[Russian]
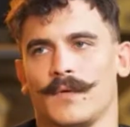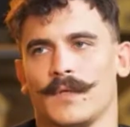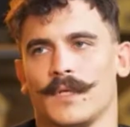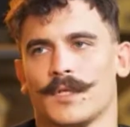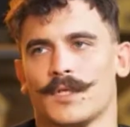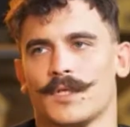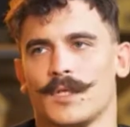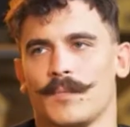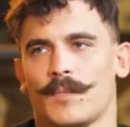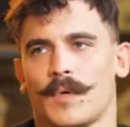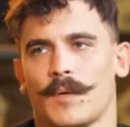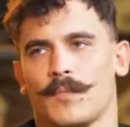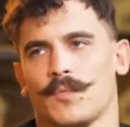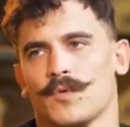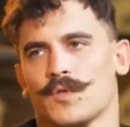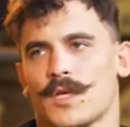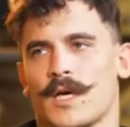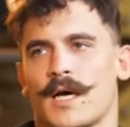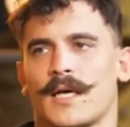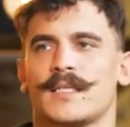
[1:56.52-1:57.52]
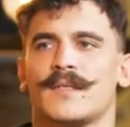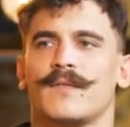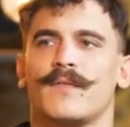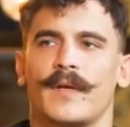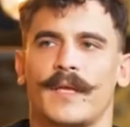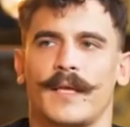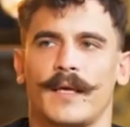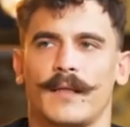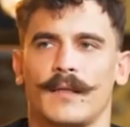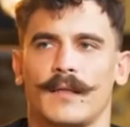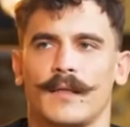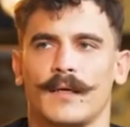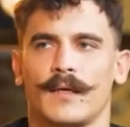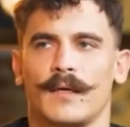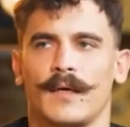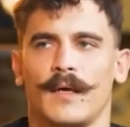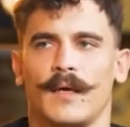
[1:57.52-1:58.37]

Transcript: вы должны пропускать военных,